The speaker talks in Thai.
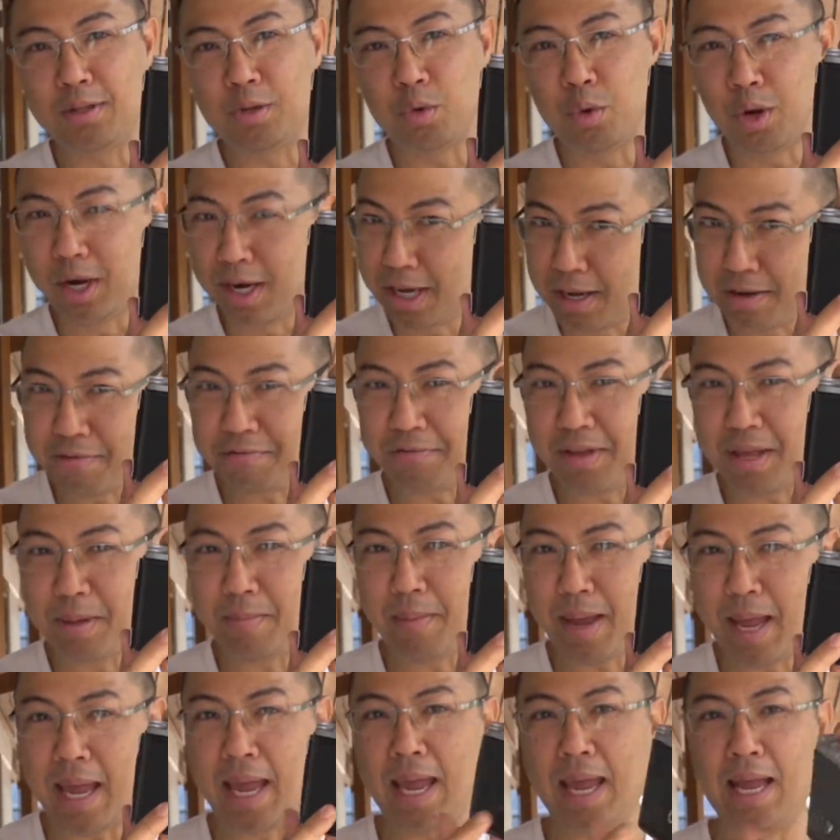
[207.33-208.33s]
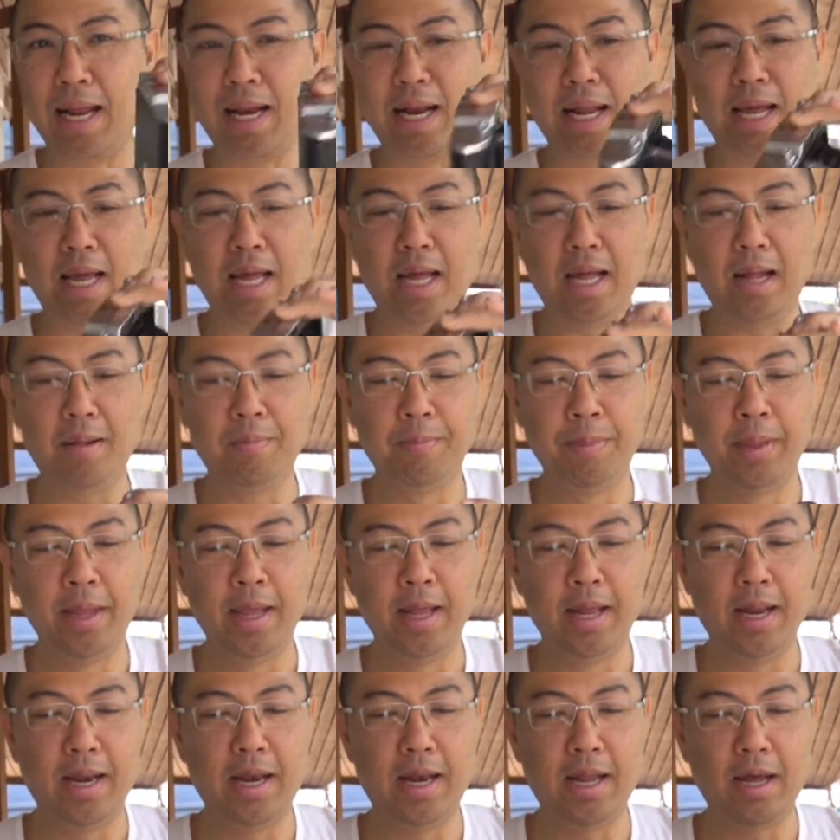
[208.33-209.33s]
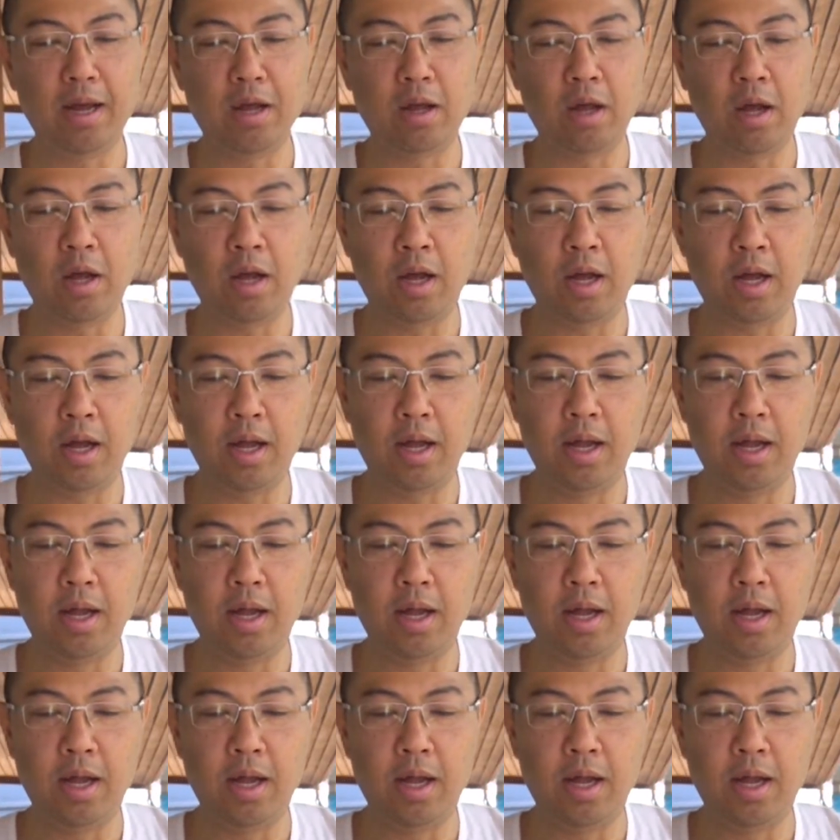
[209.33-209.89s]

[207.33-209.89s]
ตัวเนื้อฟิล์มเองนะฮะ แล้วก็